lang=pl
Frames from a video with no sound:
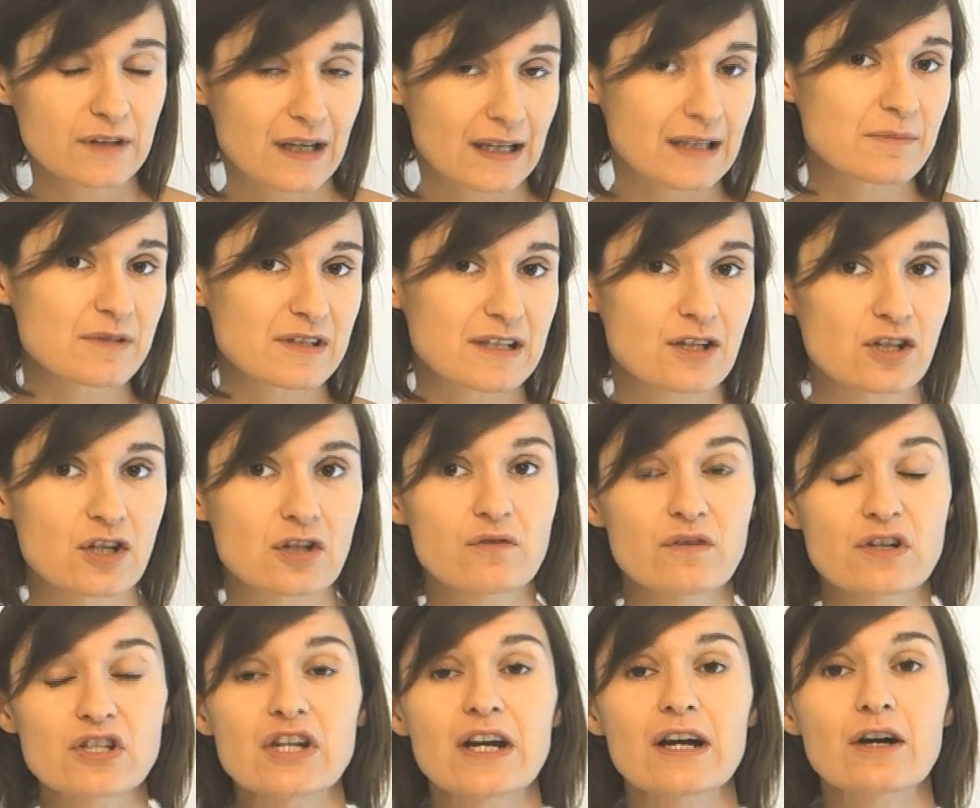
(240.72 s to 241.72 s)
w takim
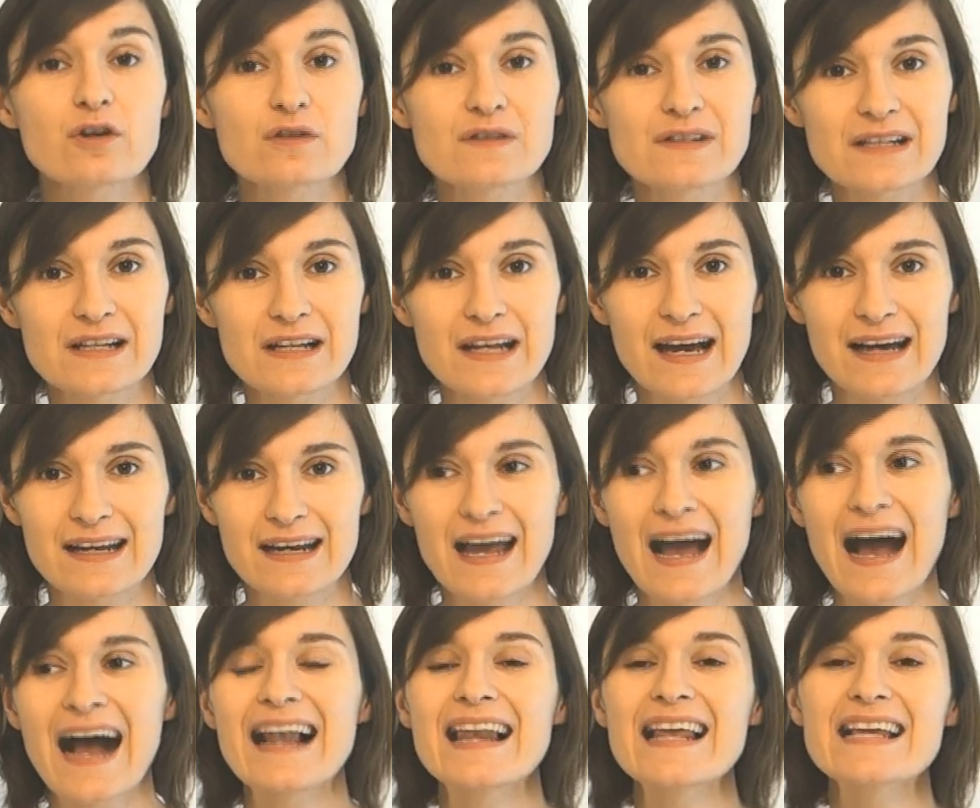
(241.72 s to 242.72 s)
znaczeniu, właśnie jak consigliare,
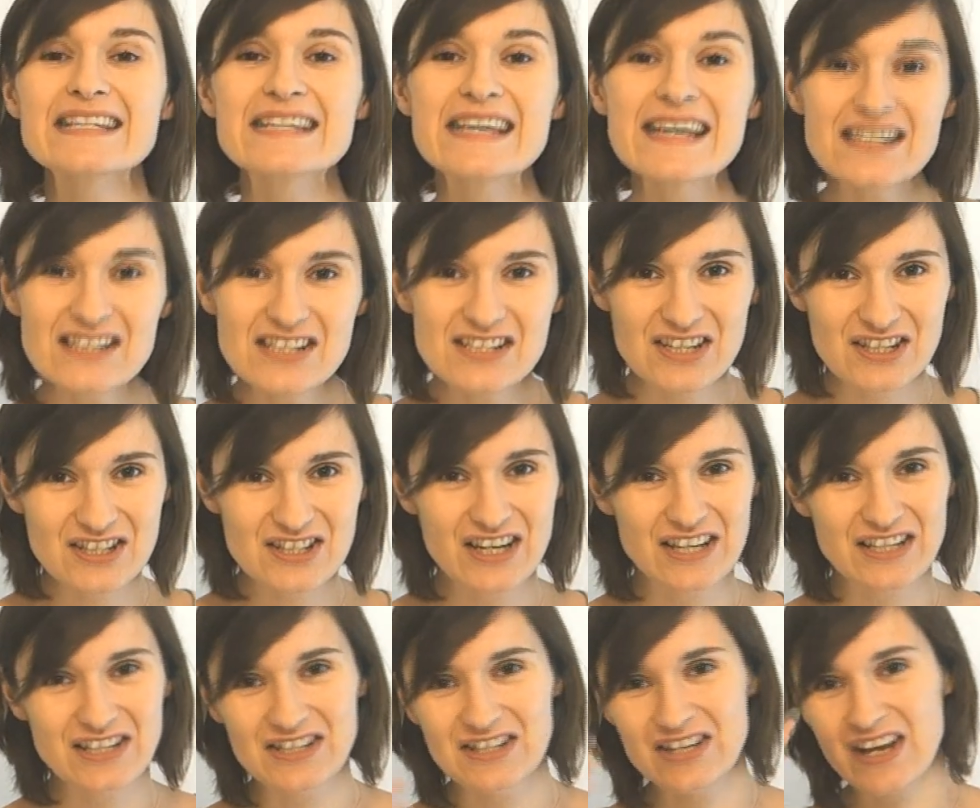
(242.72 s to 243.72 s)
ale jeszcze
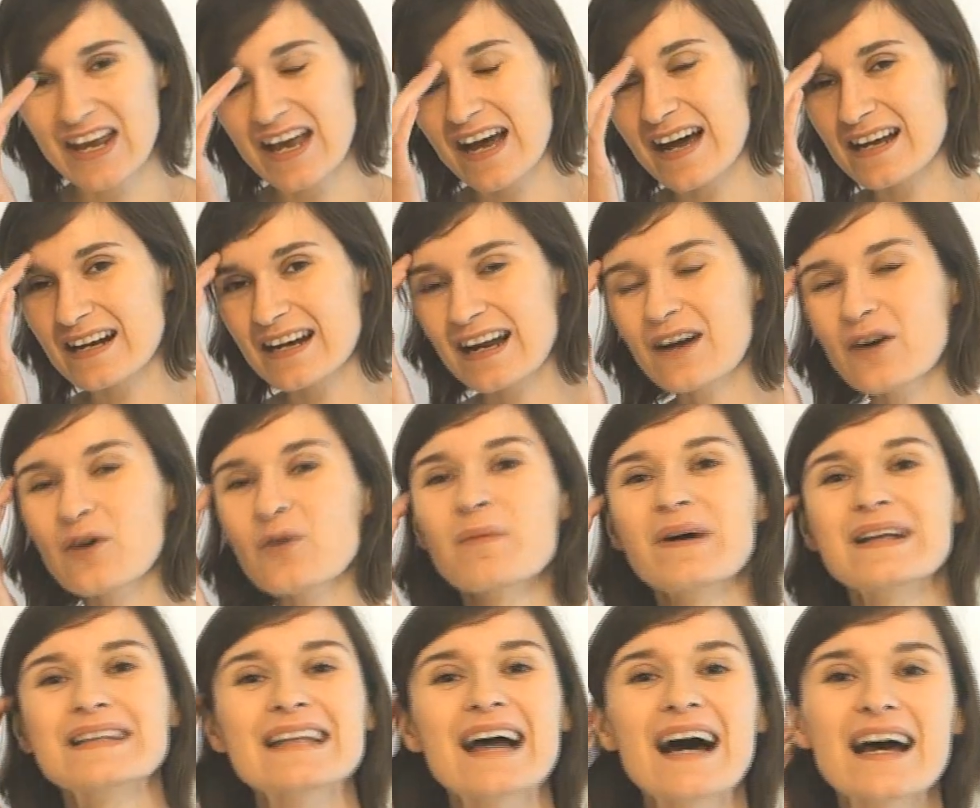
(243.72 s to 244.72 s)
częściej
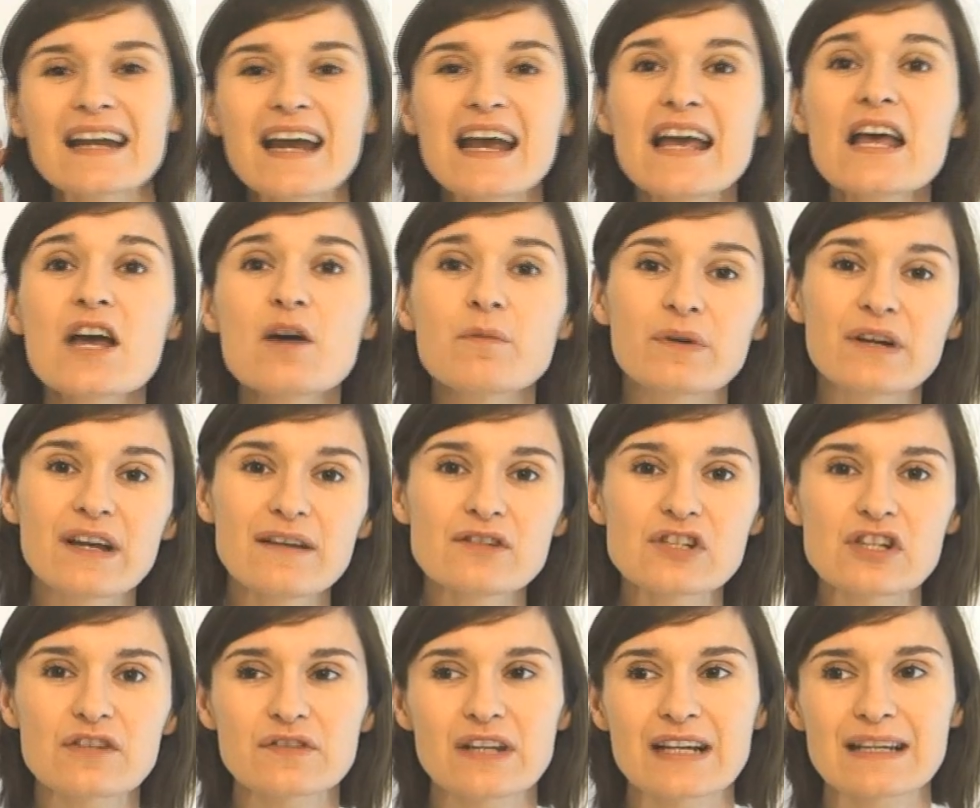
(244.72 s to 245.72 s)
raccomandare
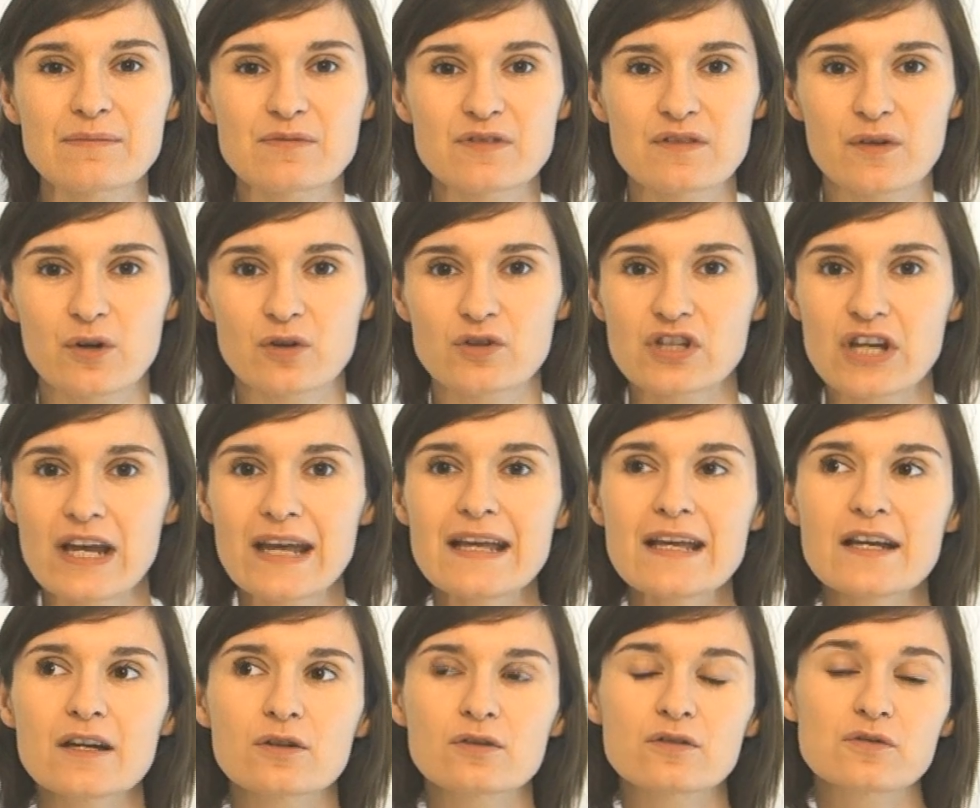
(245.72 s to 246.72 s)
pojawi się w takim zwrocie,
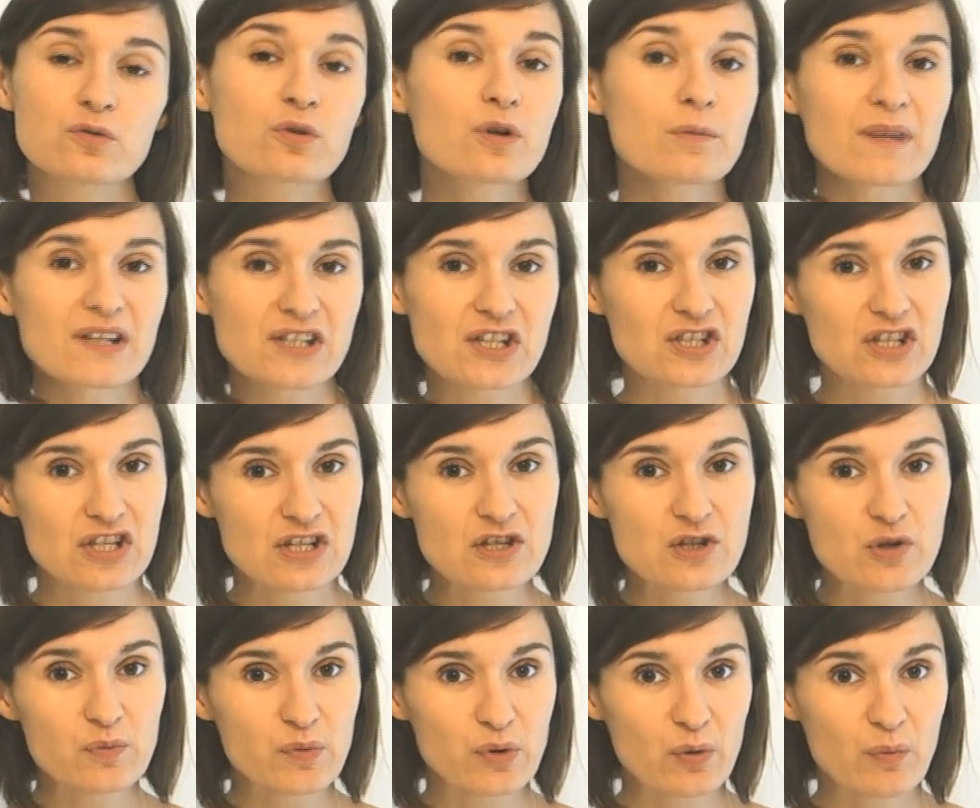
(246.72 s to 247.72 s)
z którym macie
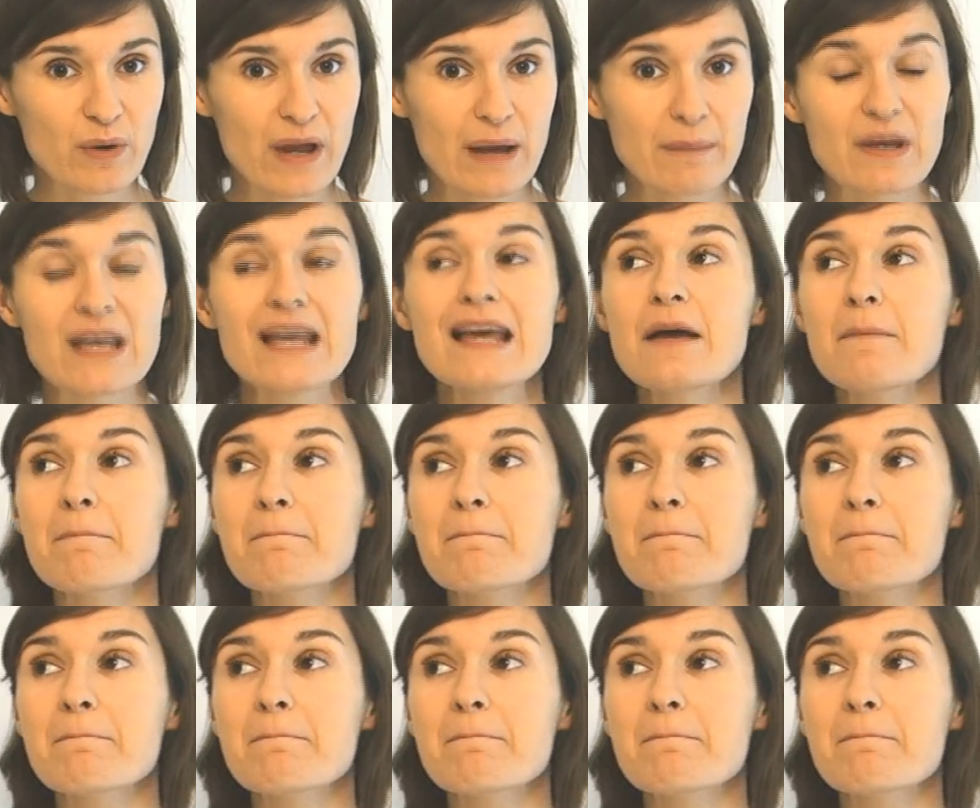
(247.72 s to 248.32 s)
często problemy.